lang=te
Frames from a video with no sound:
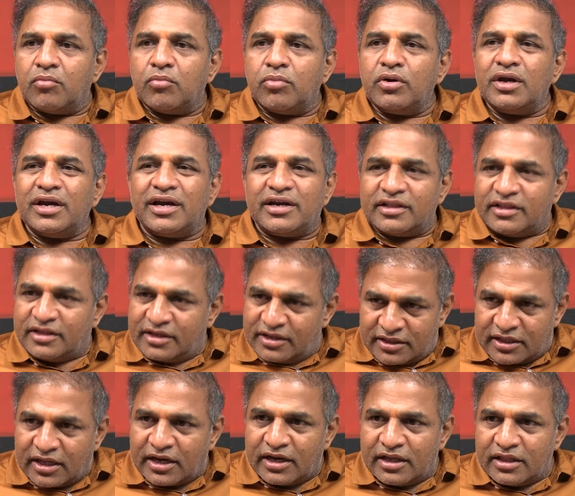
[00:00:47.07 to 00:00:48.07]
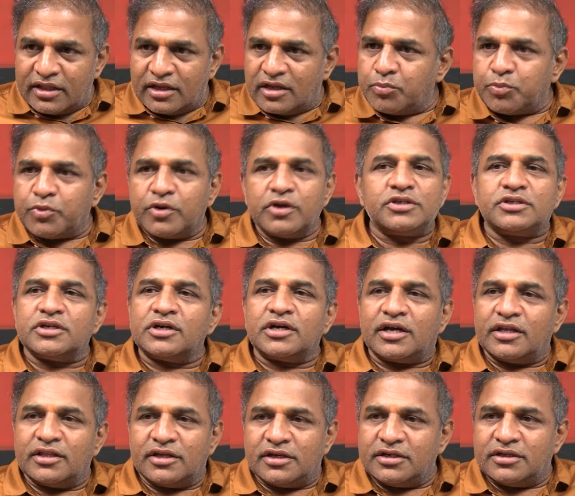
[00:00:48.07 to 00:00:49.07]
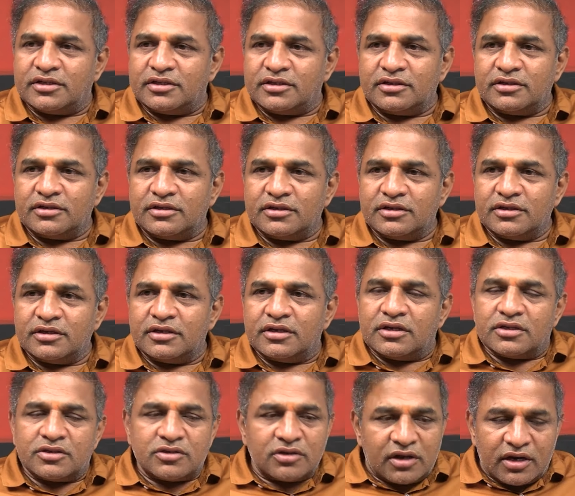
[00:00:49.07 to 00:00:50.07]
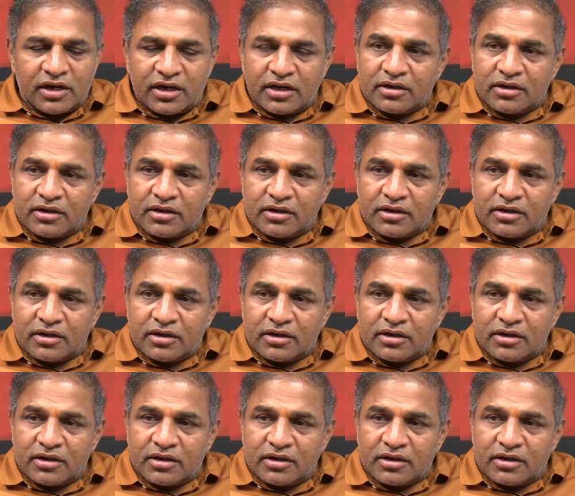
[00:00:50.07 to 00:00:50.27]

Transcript: బుల్లెట్ దిగిందా లేదా ఎప్పుడు వచ్చాం కాదనేది సో